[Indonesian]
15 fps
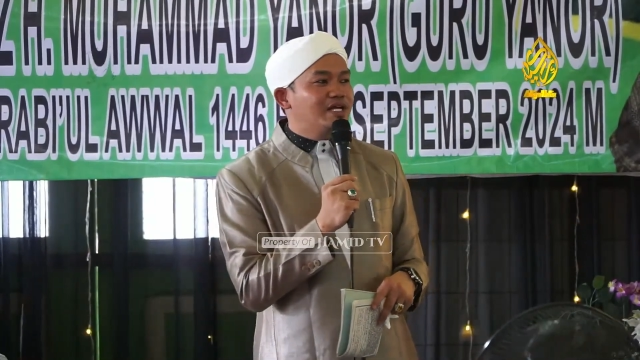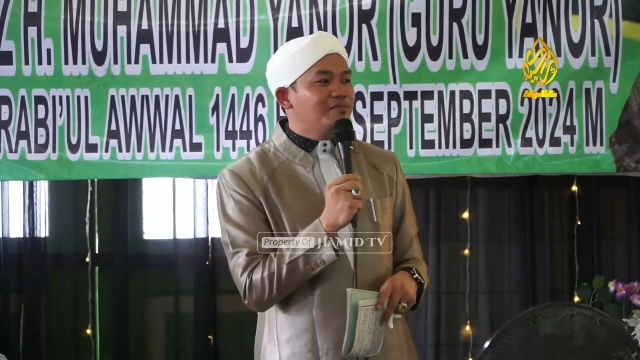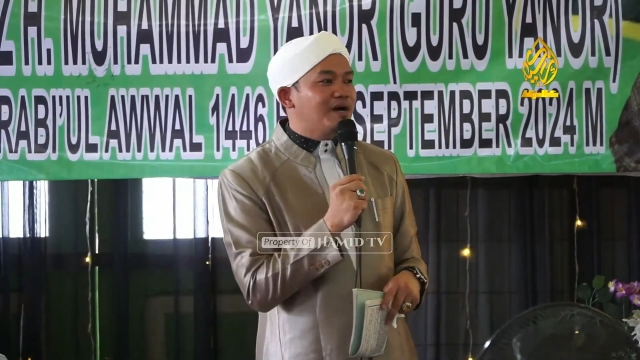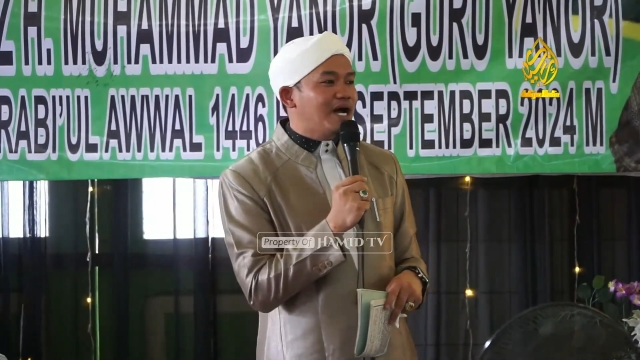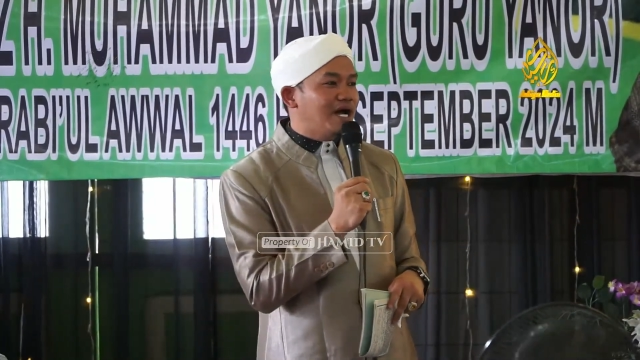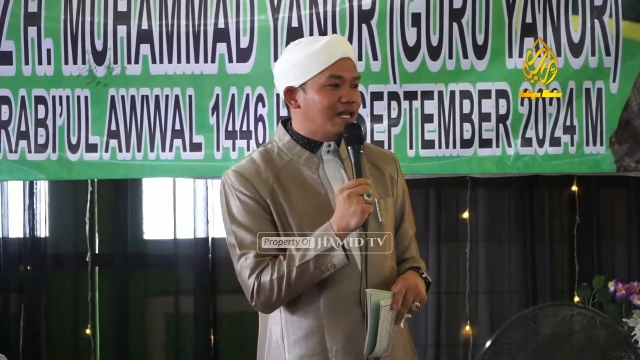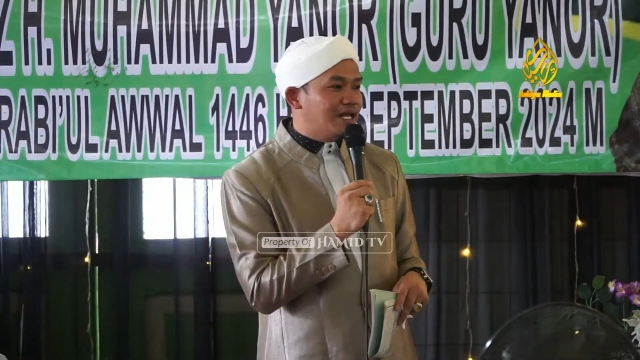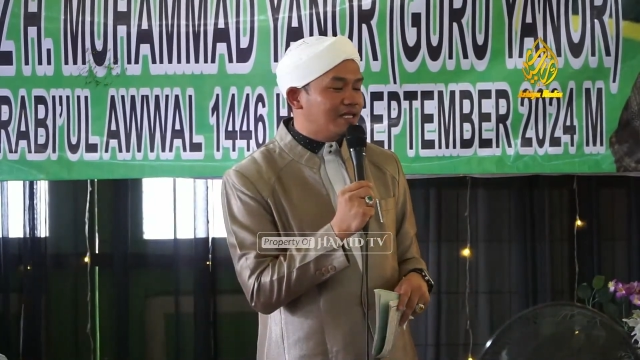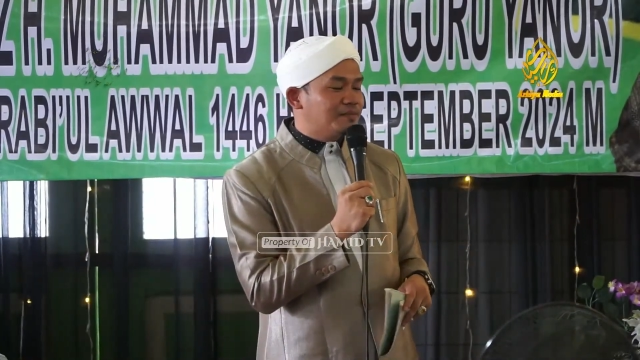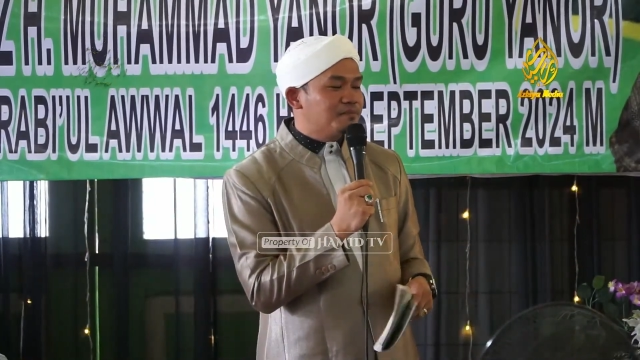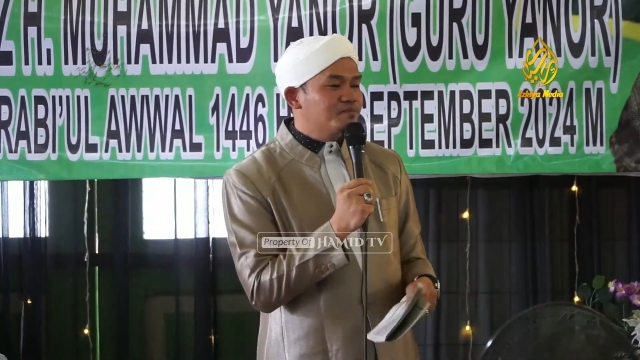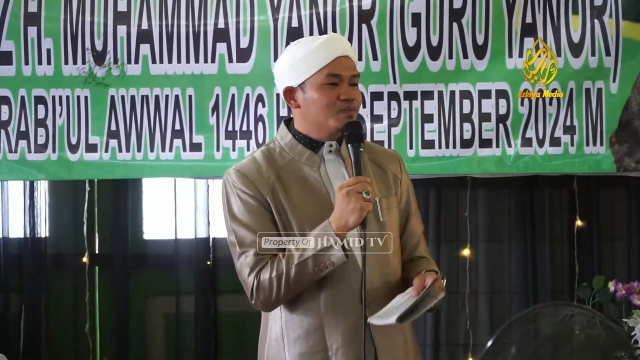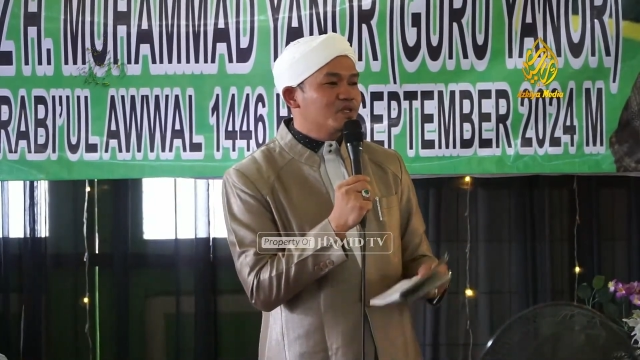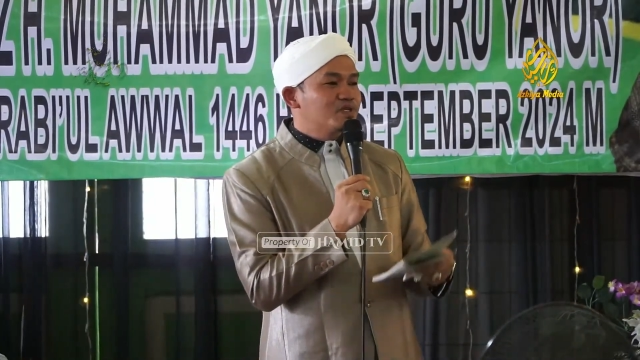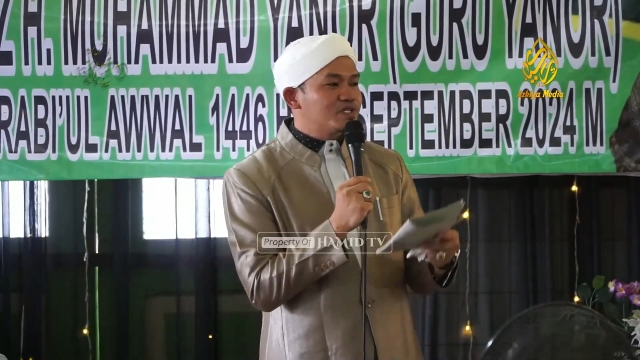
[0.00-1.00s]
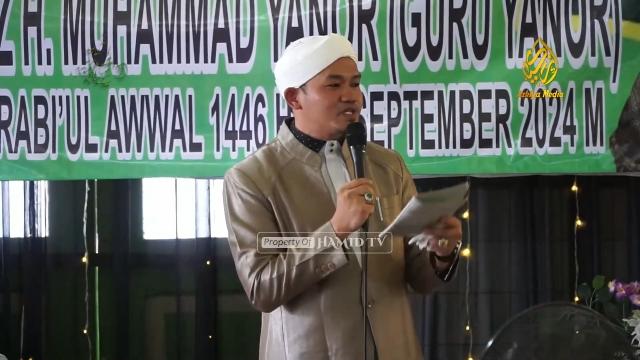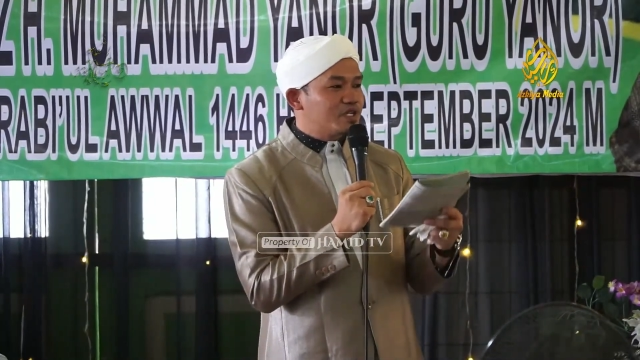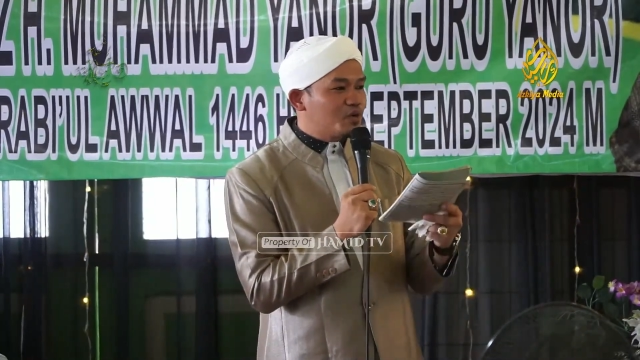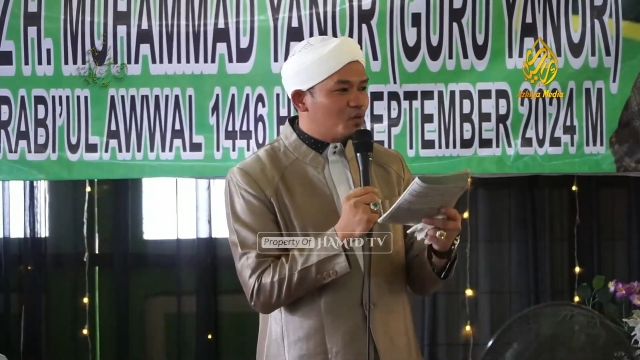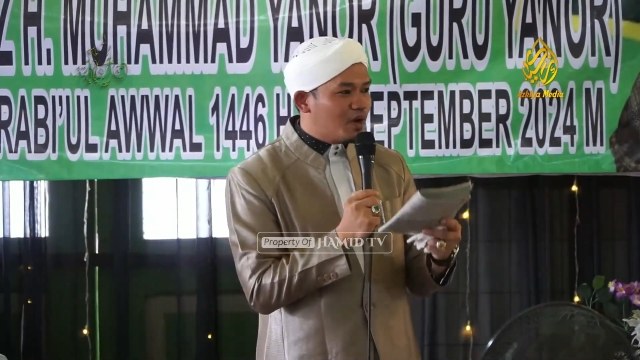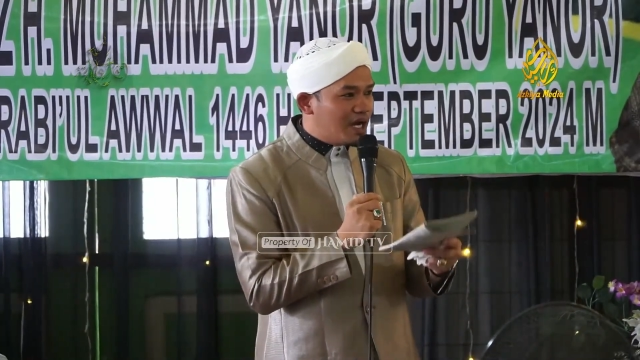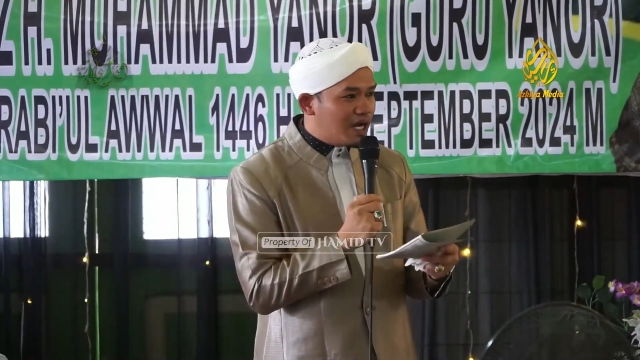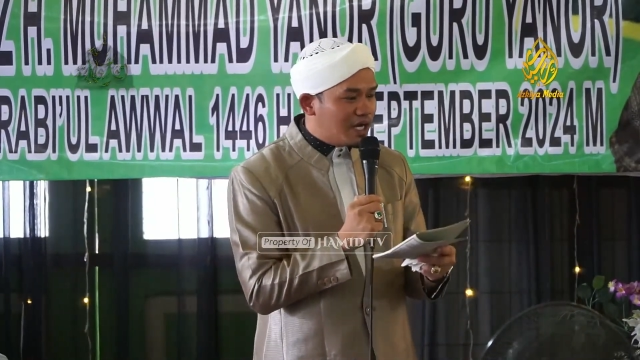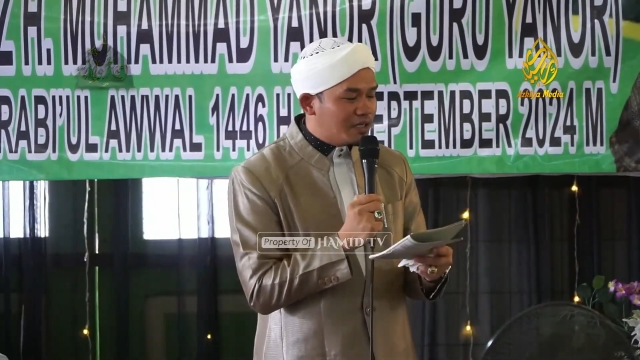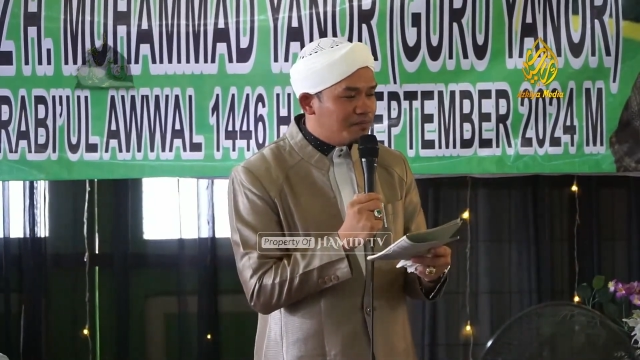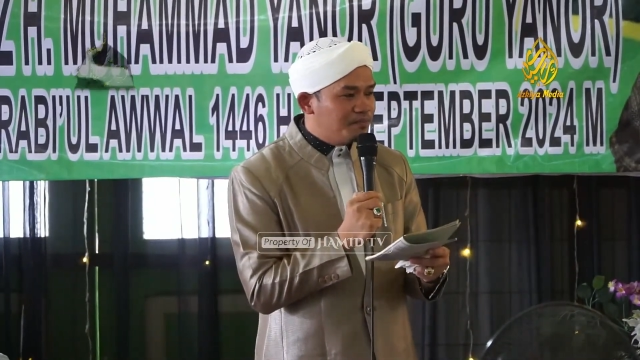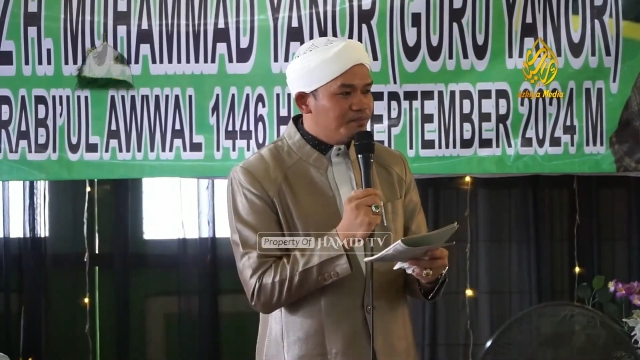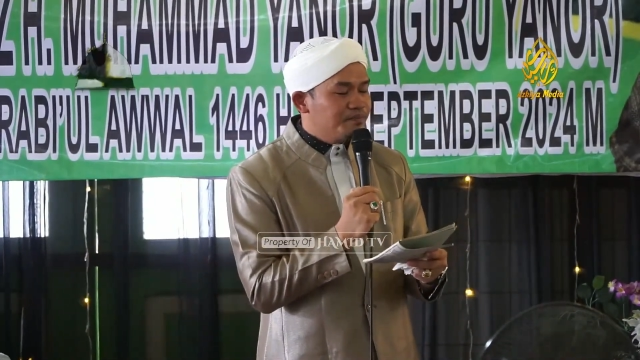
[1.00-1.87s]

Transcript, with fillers: lima alat, siwak,